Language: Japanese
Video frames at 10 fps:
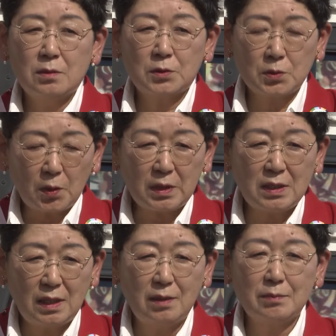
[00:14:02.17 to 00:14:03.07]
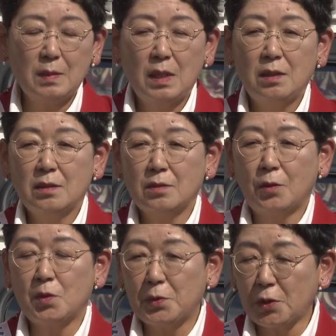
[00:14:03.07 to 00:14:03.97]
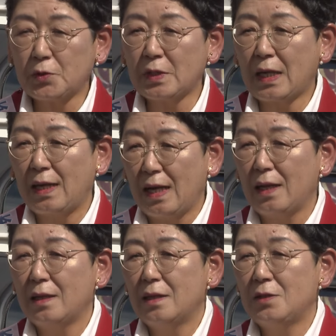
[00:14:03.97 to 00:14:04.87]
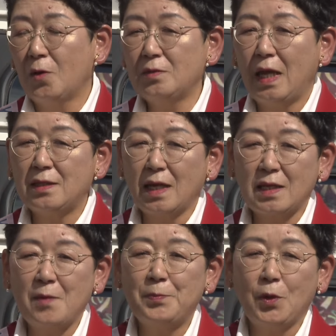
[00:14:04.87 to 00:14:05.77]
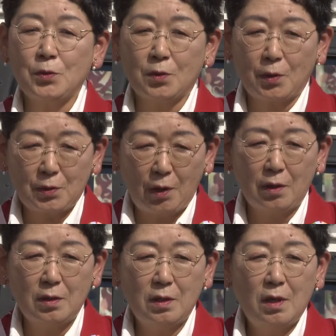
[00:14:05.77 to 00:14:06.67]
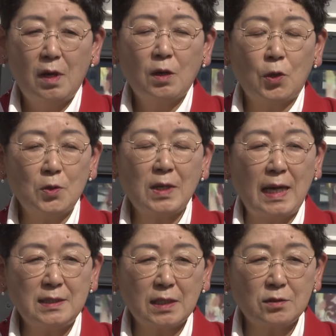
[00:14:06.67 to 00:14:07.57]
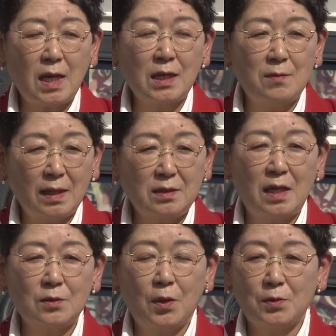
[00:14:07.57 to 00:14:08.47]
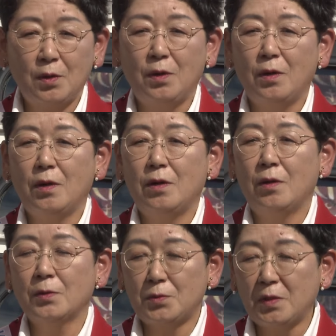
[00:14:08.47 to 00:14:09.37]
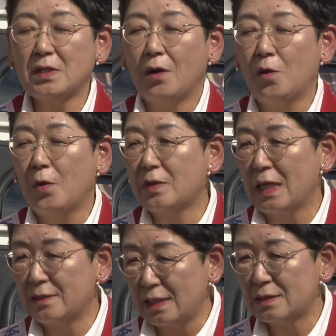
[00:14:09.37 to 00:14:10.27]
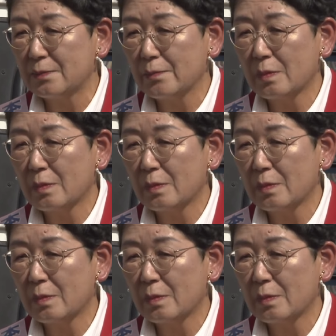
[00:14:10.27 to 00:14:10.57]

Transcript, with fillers: その時に子どもの時から読んでいた憲法のこと、この解釈が変わっていることを本当に思ったんです。